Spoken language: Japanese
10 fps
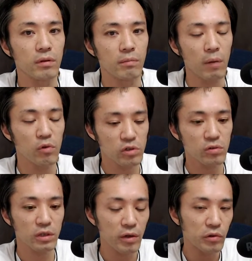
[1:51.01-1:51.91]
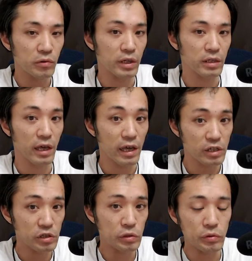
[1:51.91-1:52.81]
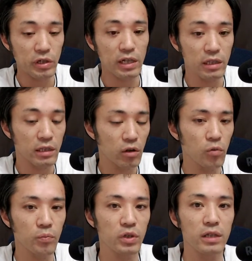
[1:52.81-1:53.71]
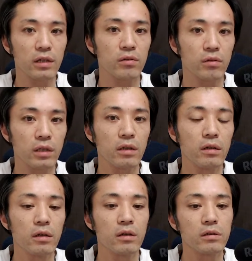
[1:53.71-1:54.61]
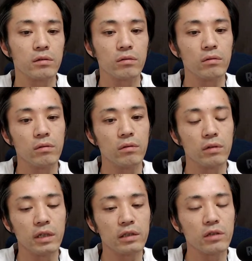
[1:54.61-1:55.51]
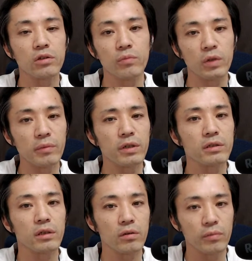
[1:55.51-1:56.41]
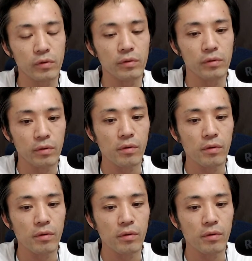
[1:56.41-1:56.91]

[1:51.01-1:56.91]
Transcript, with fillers: まあ、もちろん手を加えて編集を入れてテロップ入れたりとかね、その、入れてる人もいますけども、